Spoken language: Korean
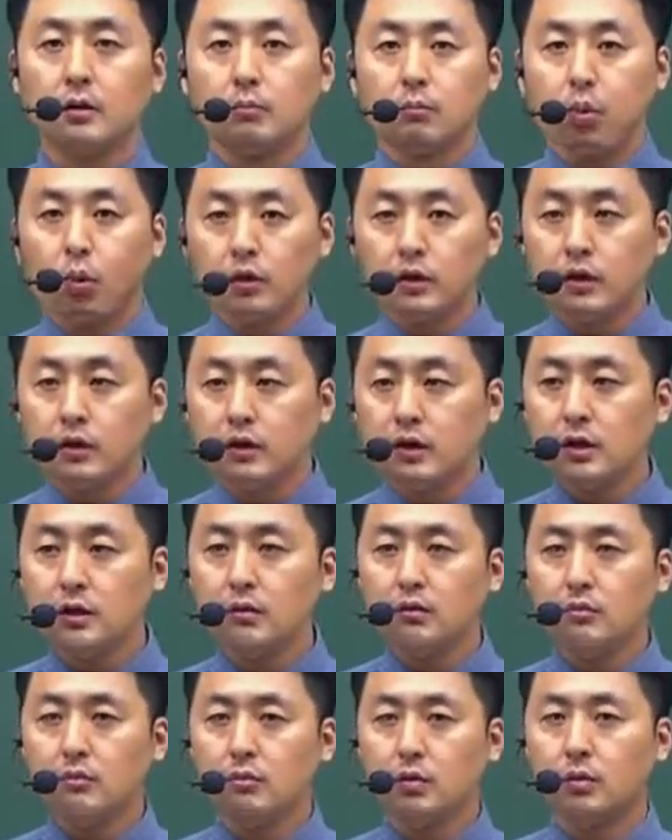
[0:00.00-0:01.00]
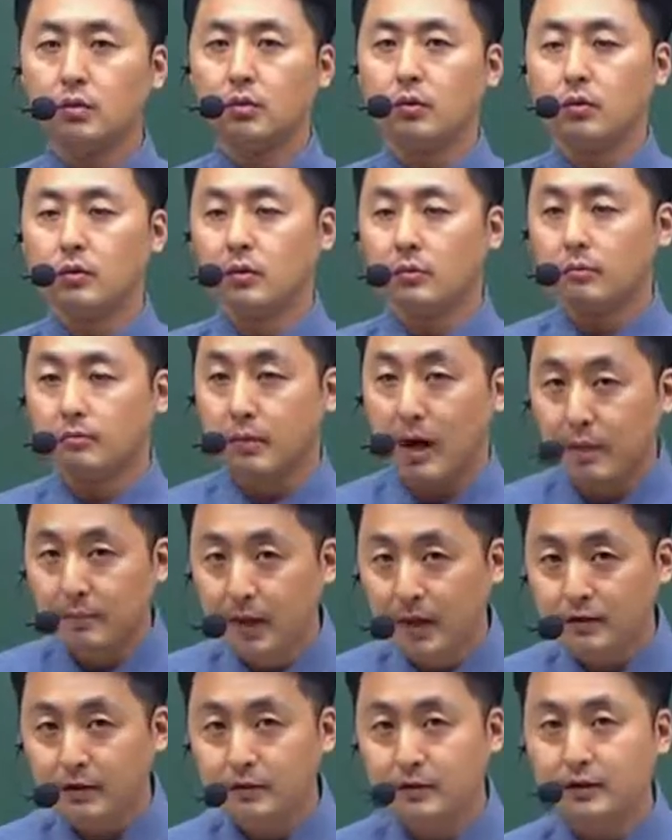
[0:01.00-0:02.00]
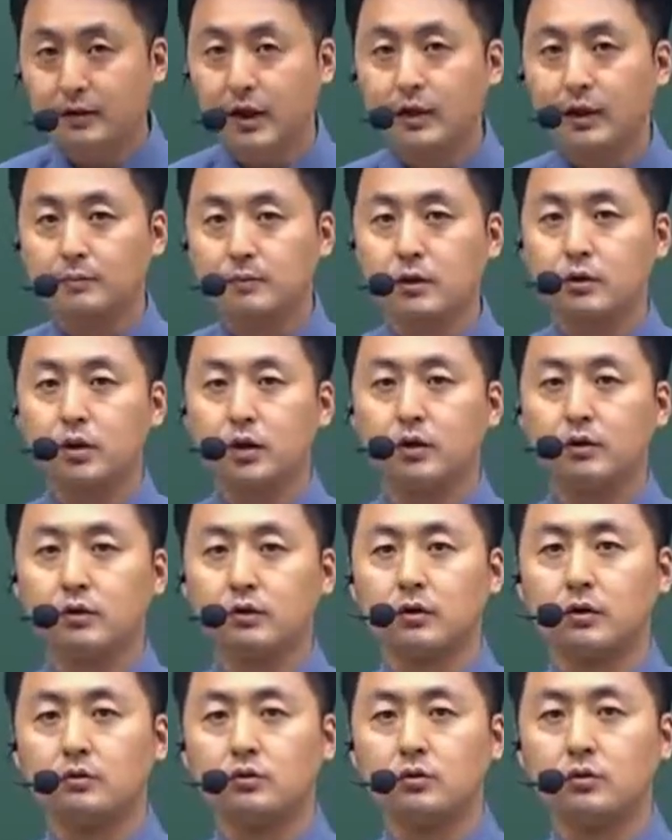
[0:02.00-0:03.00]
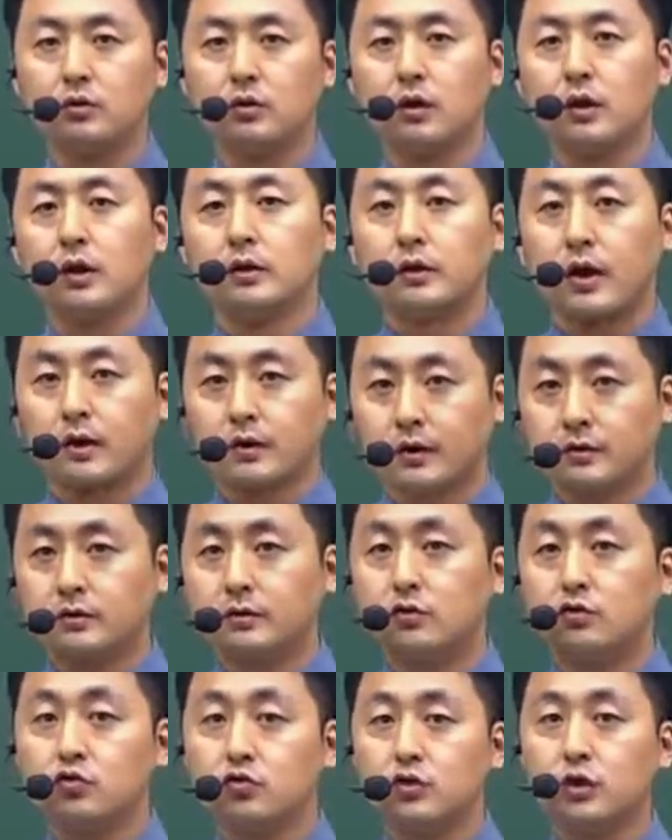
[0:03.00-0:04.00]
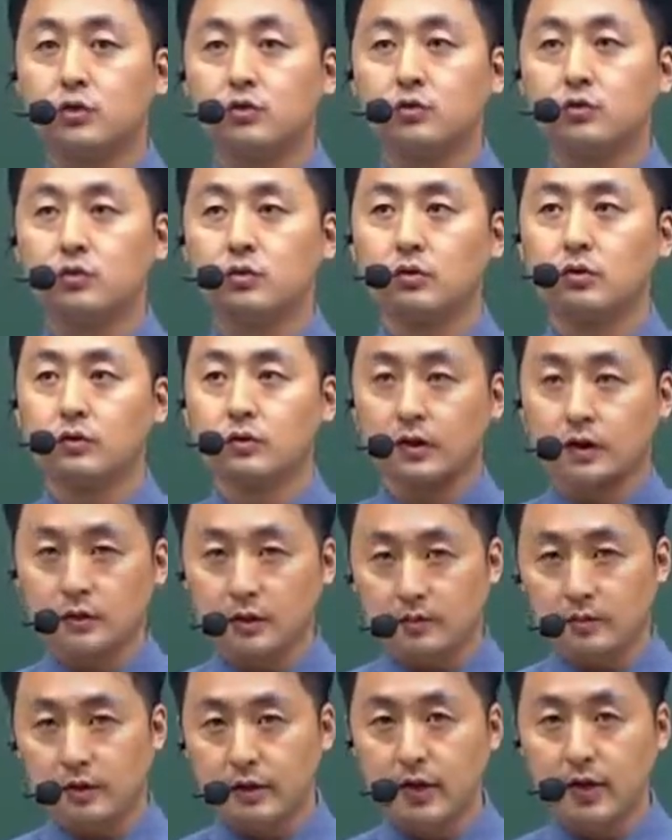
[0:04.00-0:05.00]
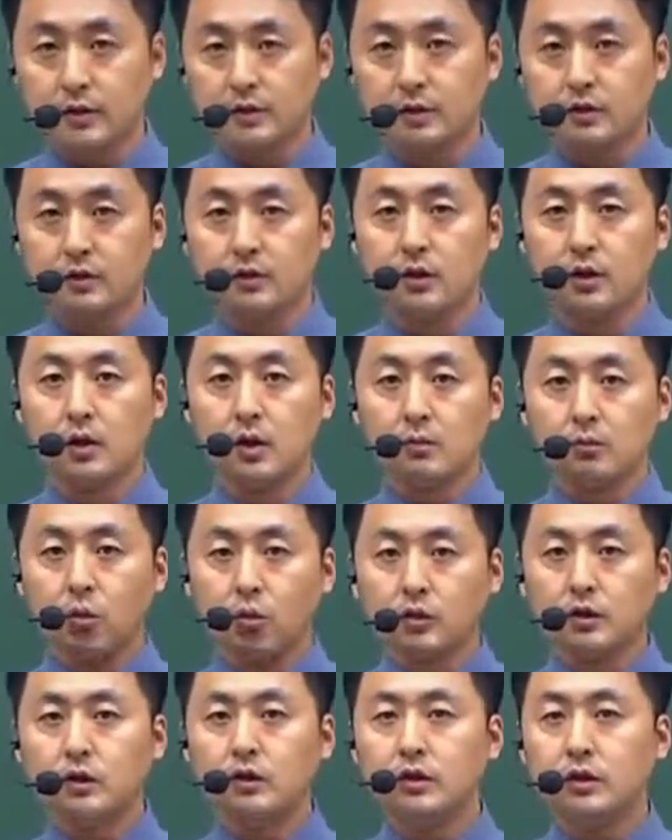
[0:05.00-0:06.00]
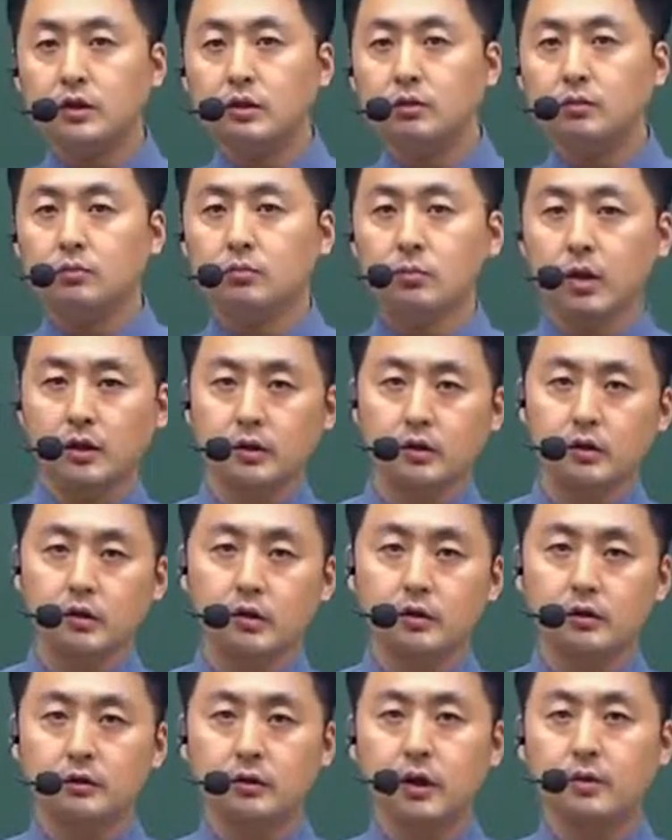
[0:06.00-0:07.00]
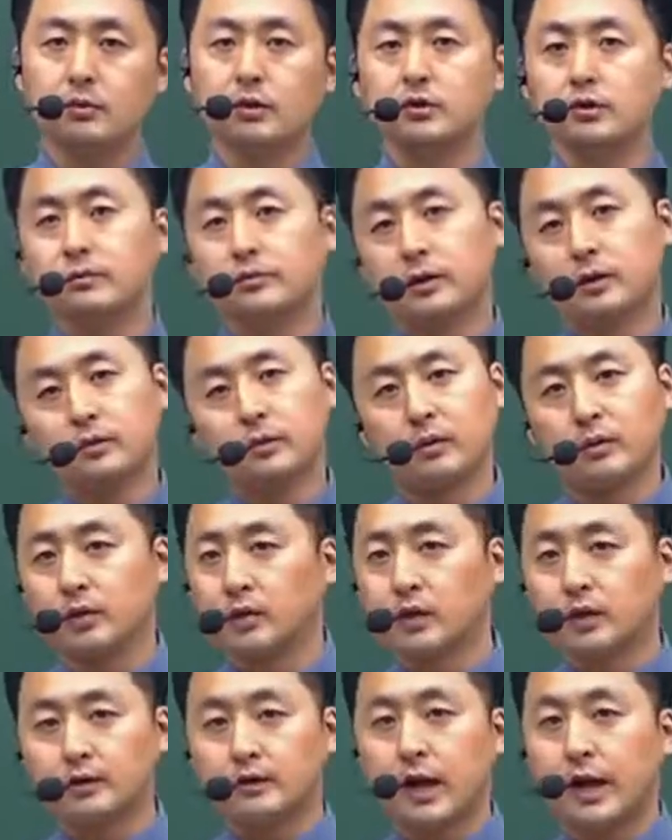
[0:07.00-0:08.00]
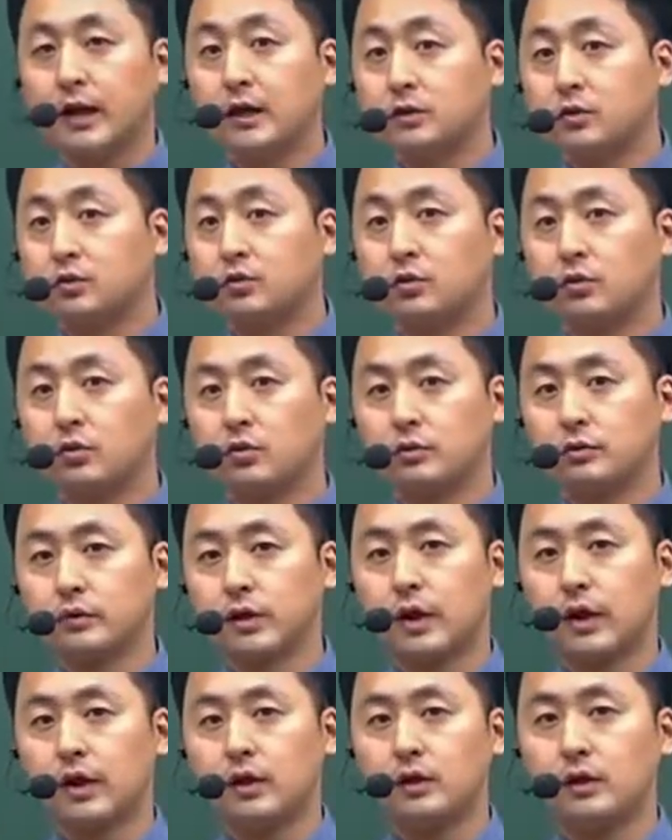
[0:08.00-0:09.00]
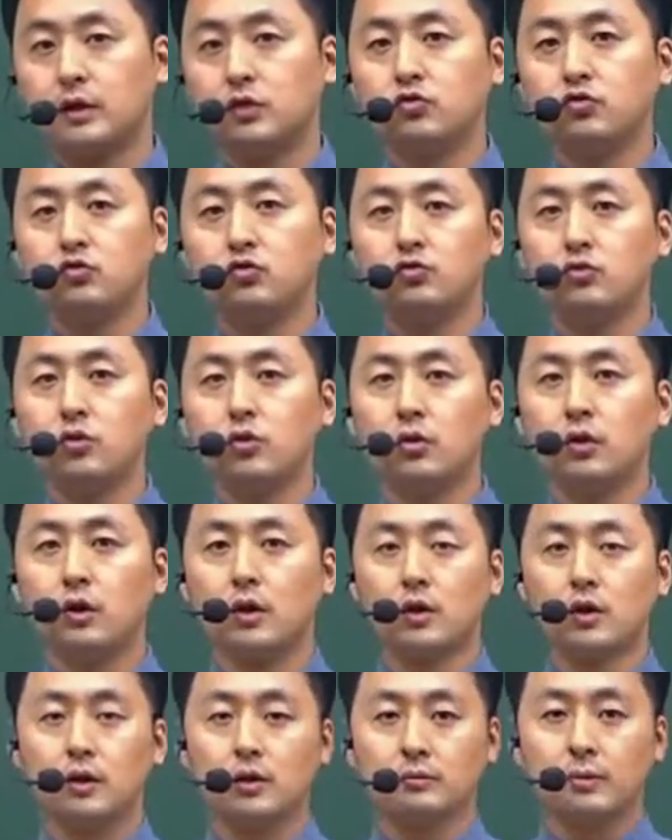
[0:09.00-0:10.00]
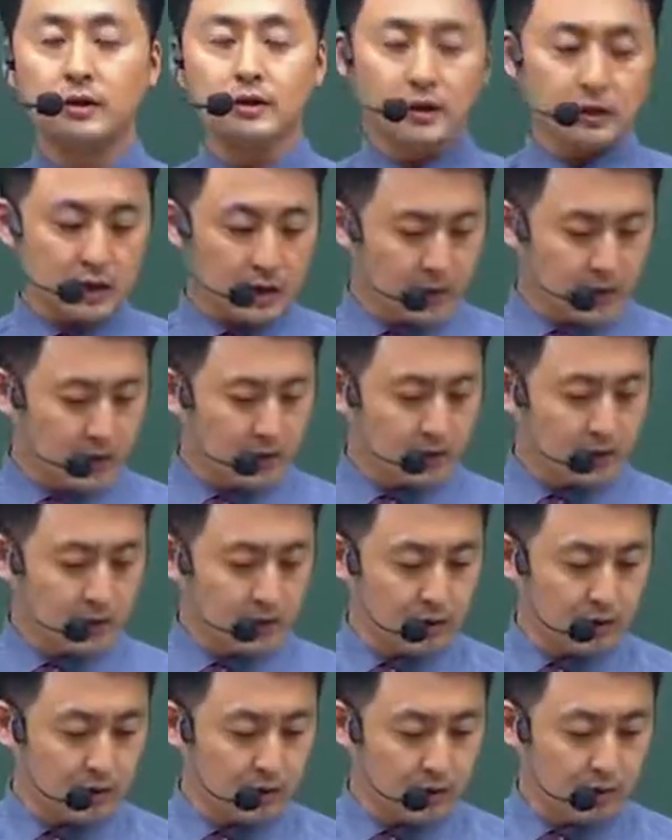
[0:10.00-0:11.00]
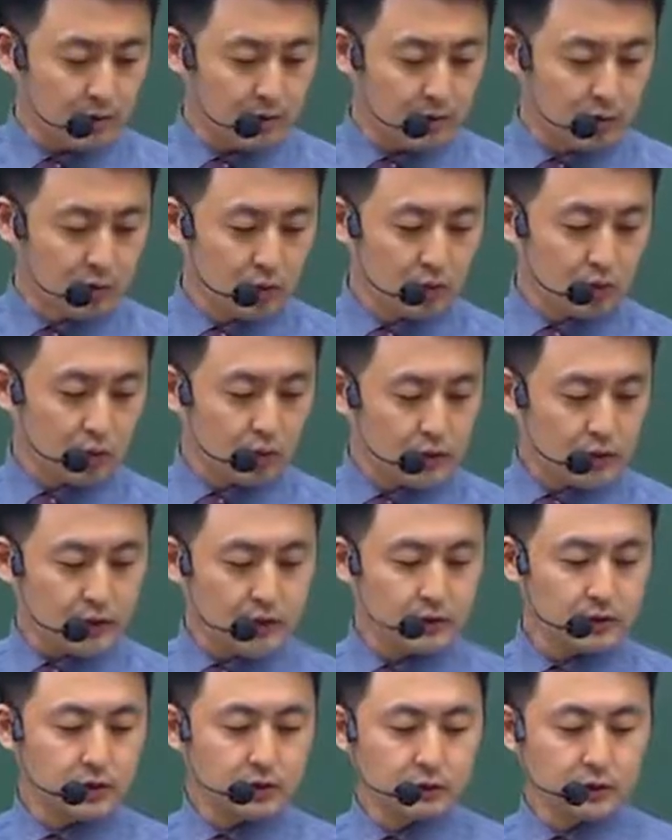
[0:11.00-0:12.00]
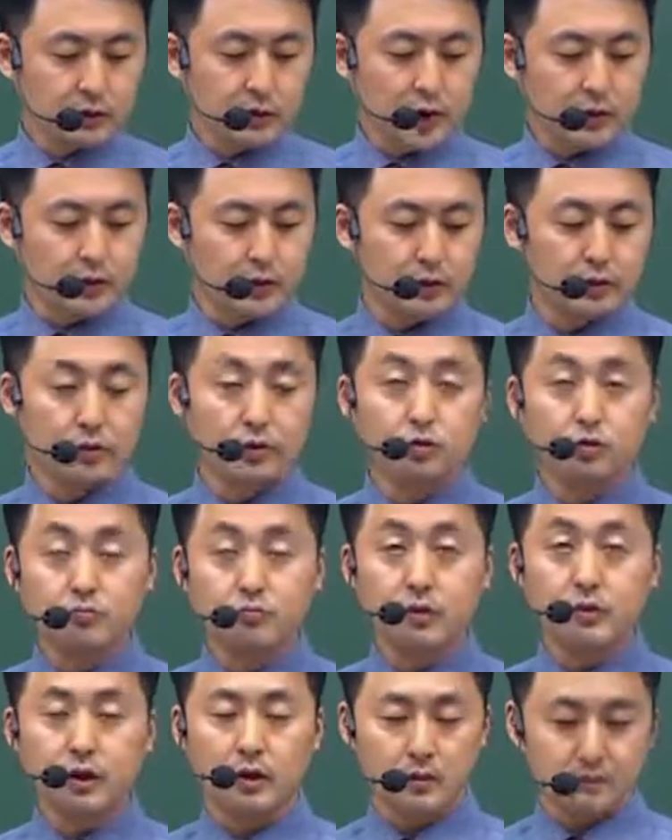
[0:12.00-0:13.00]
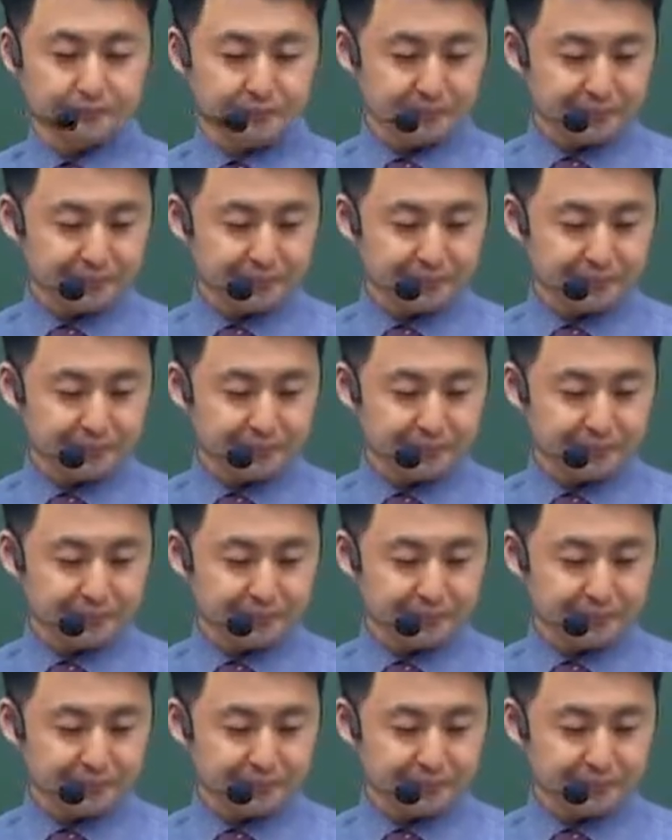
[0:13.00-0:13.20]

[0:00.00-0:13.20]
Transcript: 본인이 뭐 마음에 안 드는 내담자가 와요. 그래도 객관성을 유지하고 상담을 해야지. 본인이 막 이런 사람이다 저런 사람이다 자의적으로 내 기준으로 판단을 하면 안 돼요. 뭐 통제된 정서 관여의 원리 육 번에